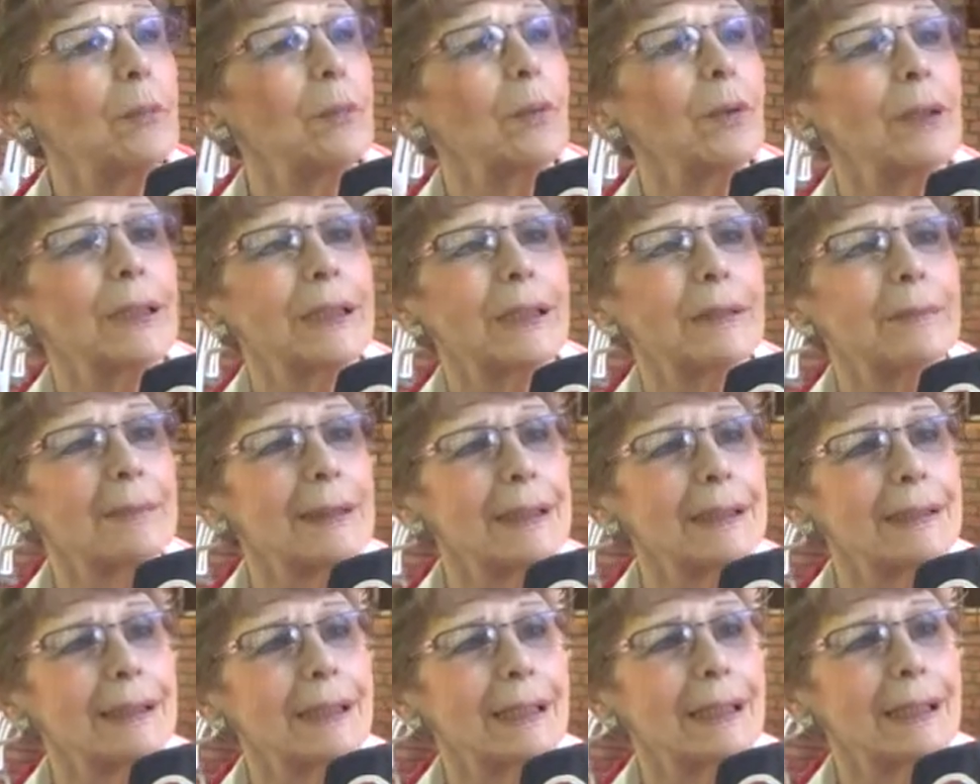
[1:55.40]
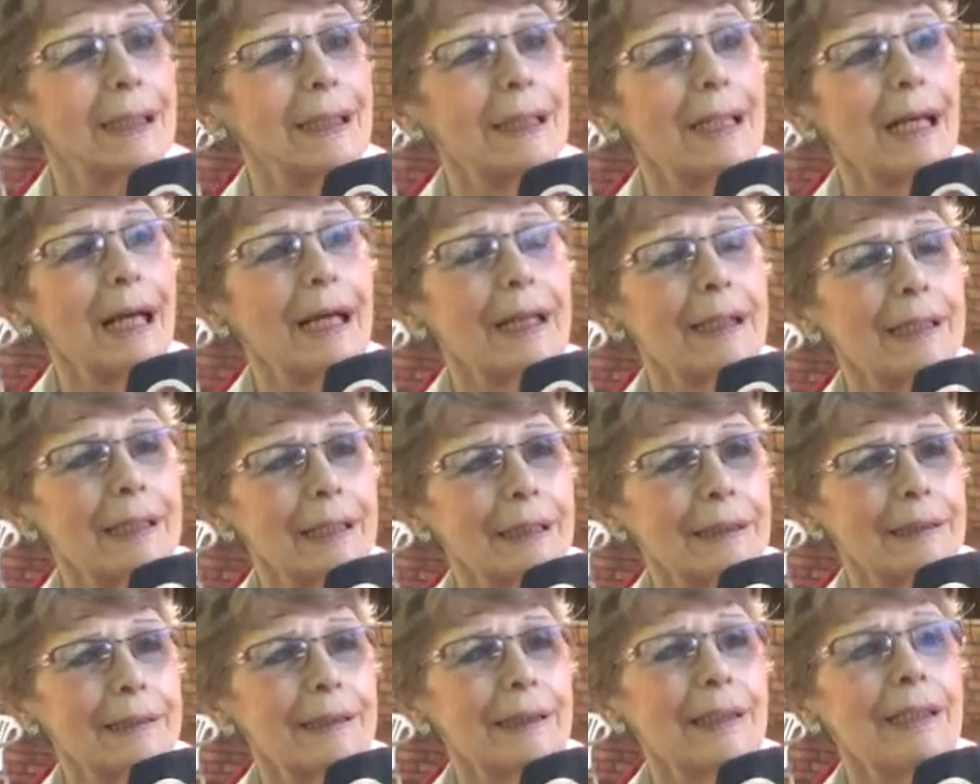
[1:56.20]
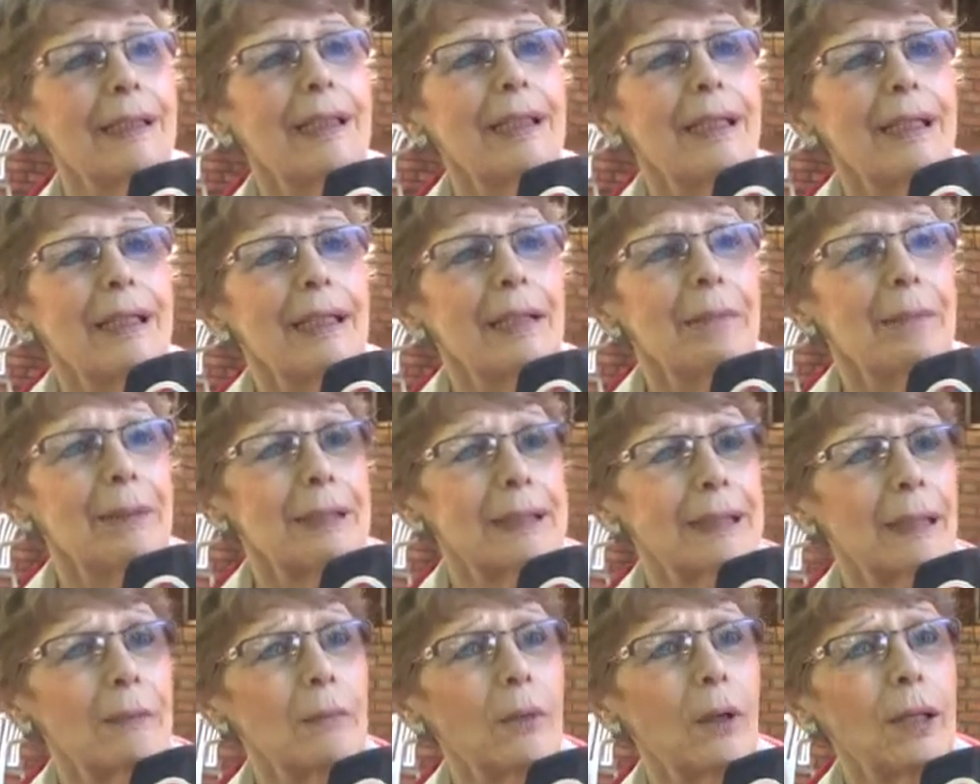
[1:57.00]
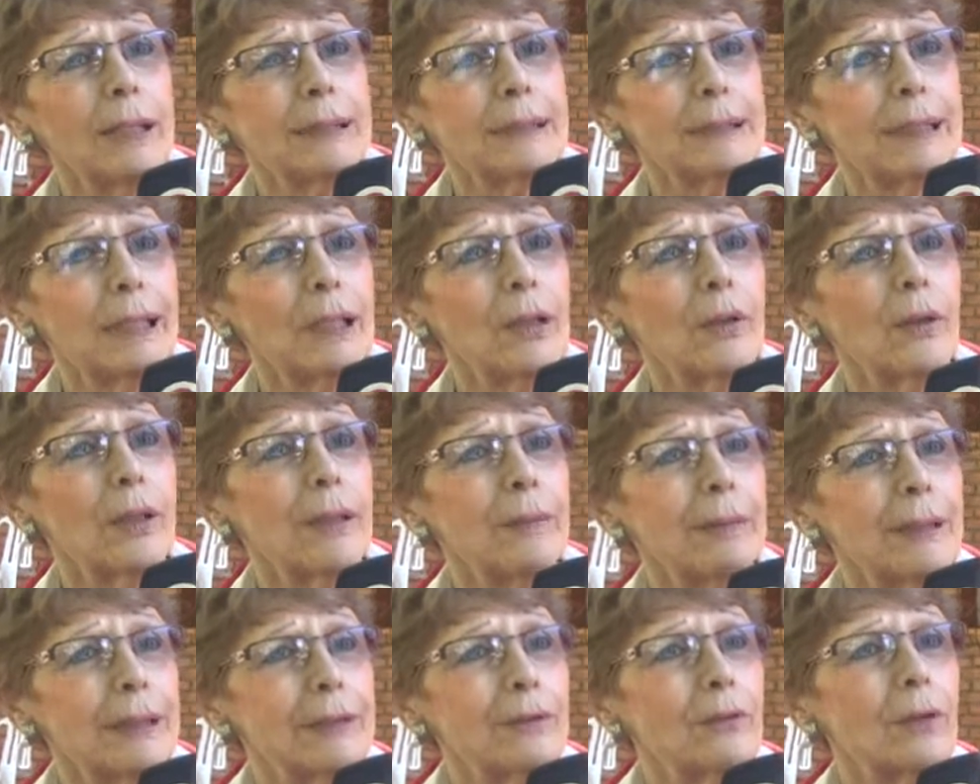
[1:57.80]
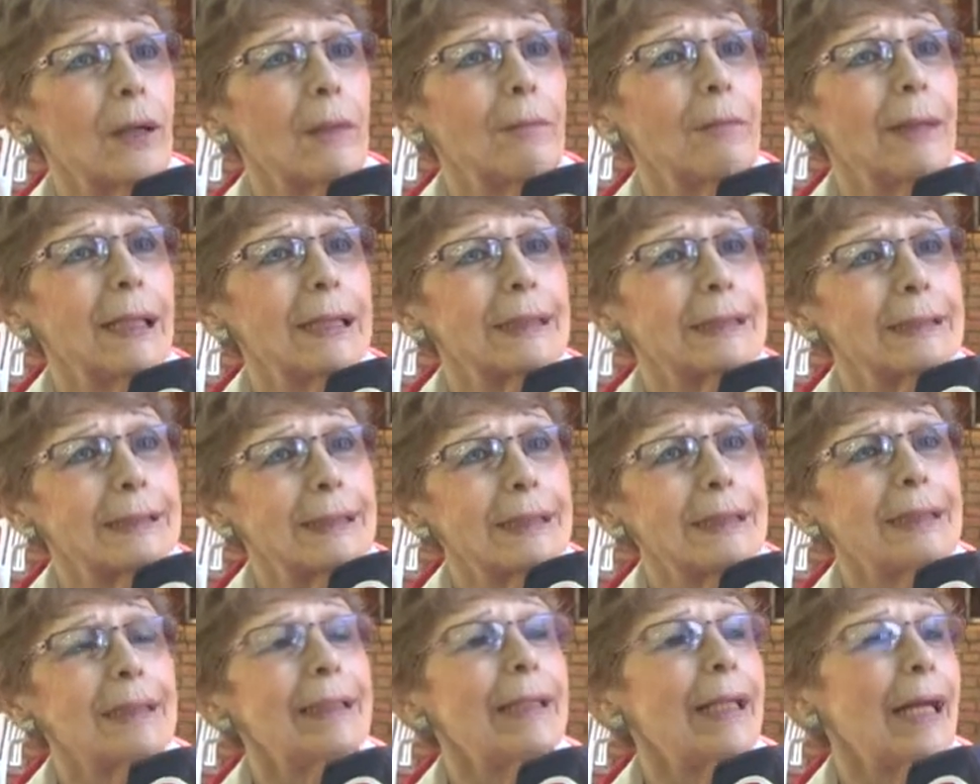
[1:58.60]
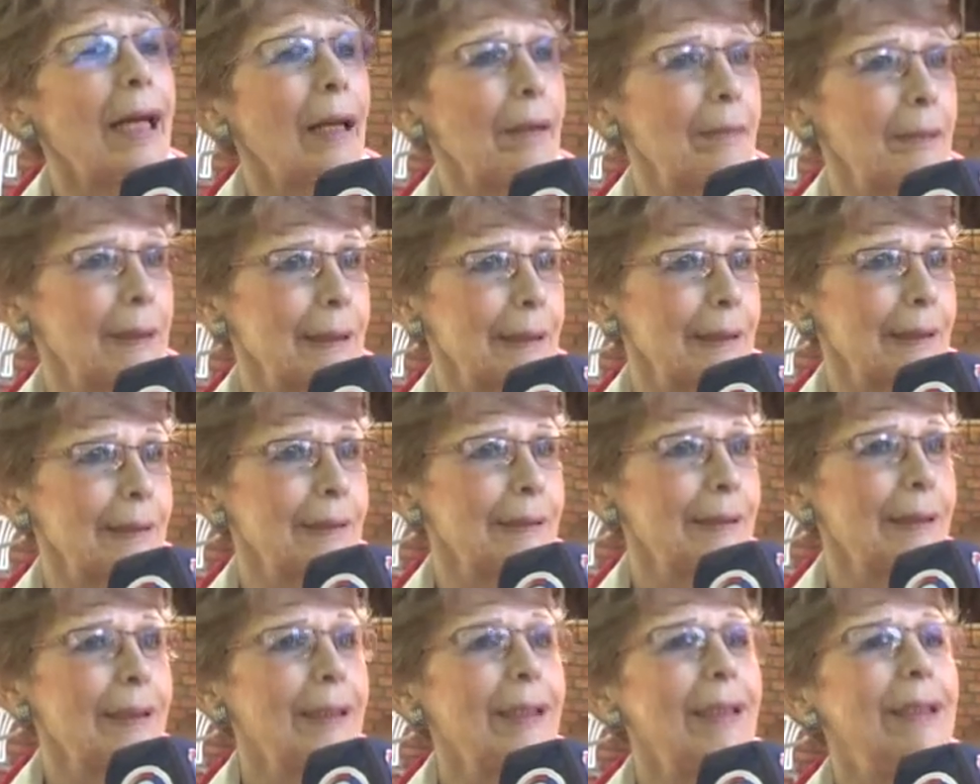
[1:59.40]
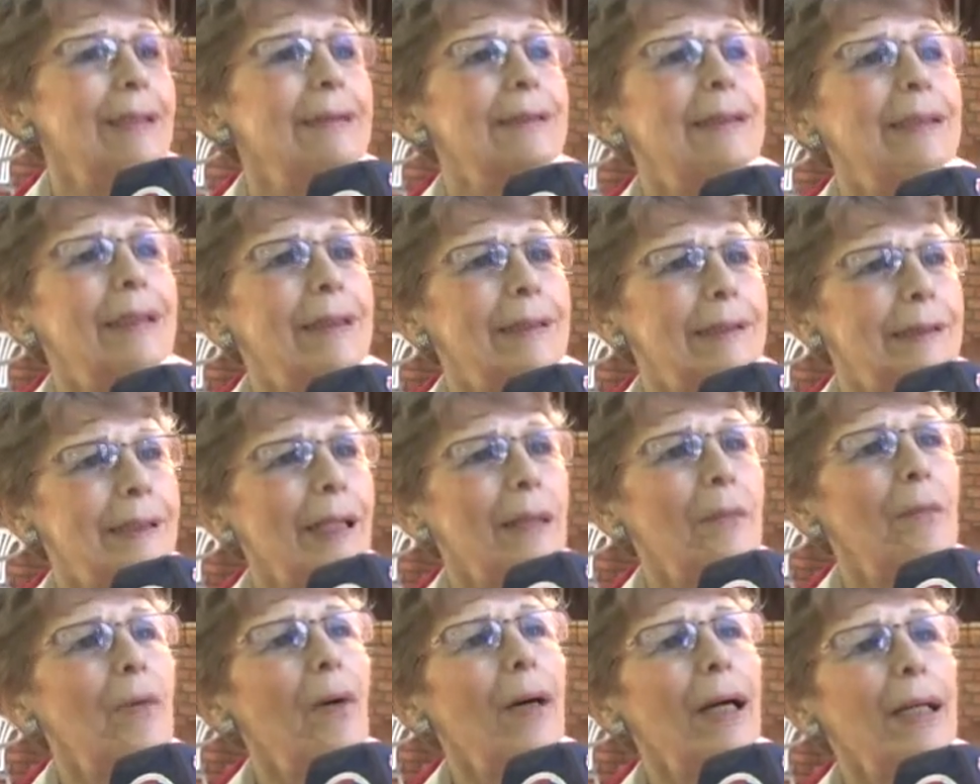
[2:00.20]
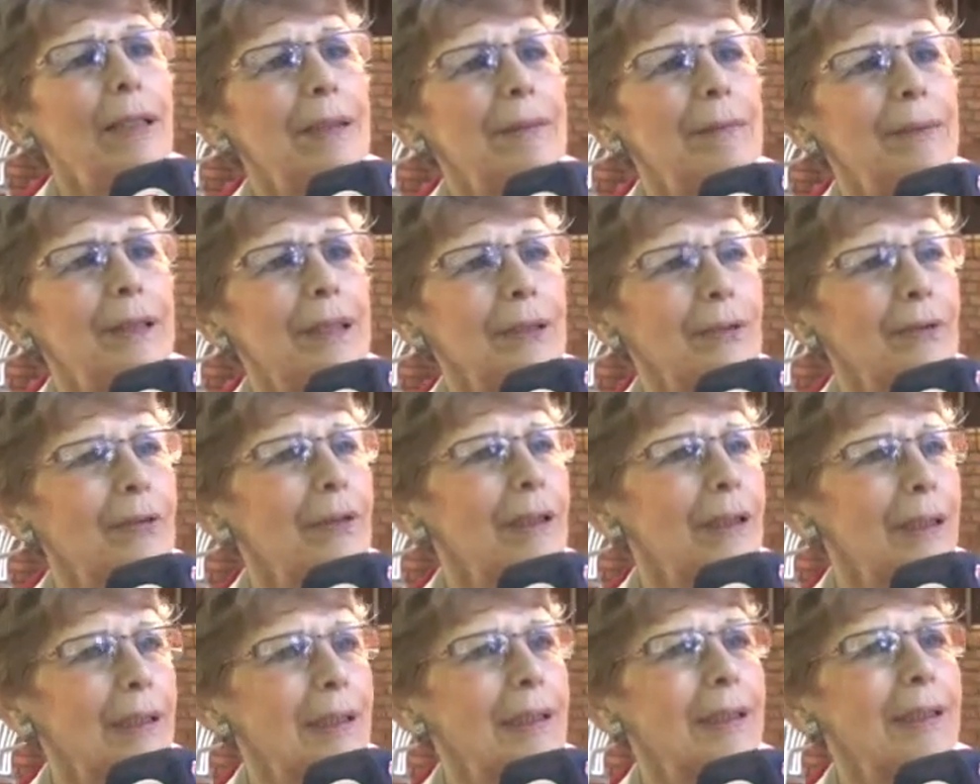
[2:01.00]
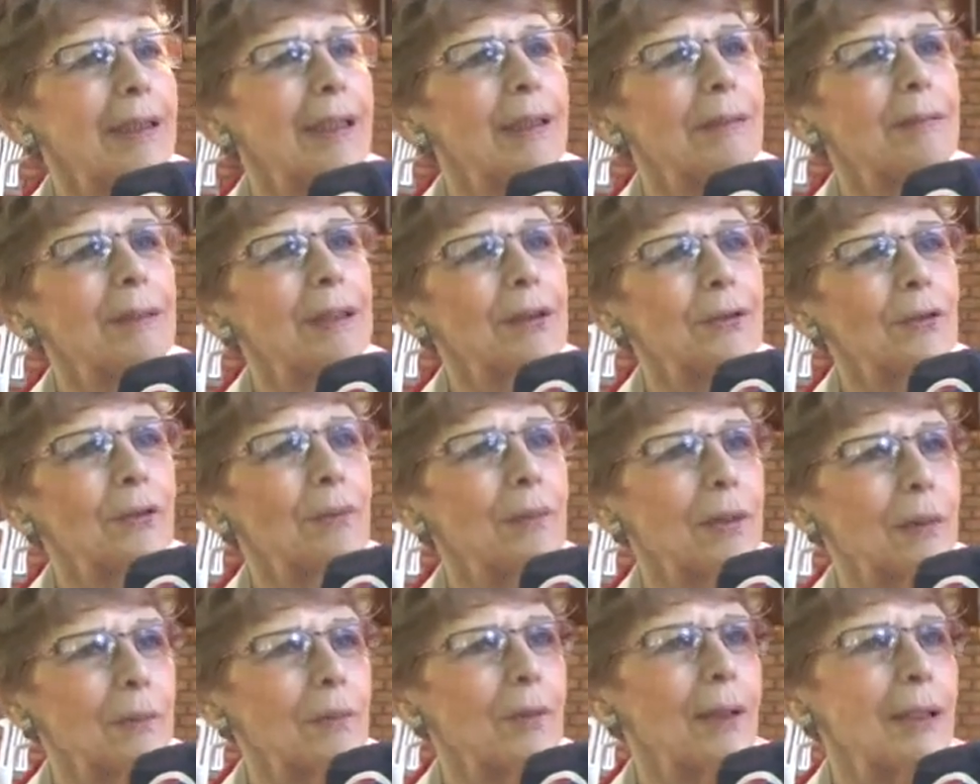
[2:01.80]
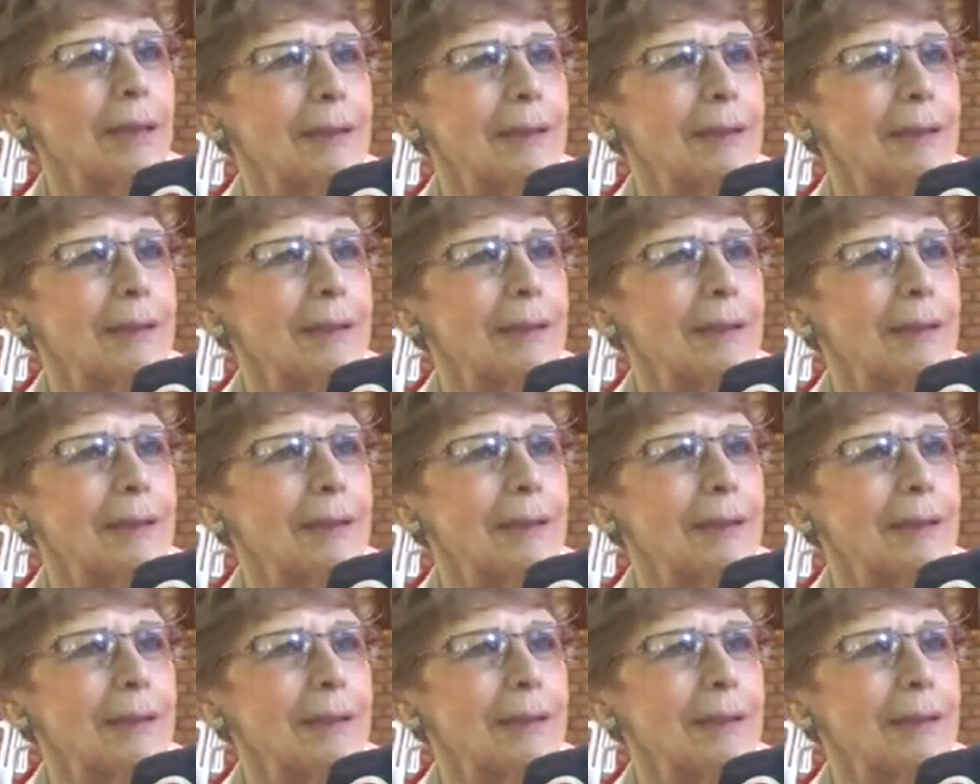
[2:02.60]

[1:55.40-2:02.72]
porque viste que la gente, empezamos a hacer los eventos a partir de abril, así que estamos ahí viendo qué, eventos vamos a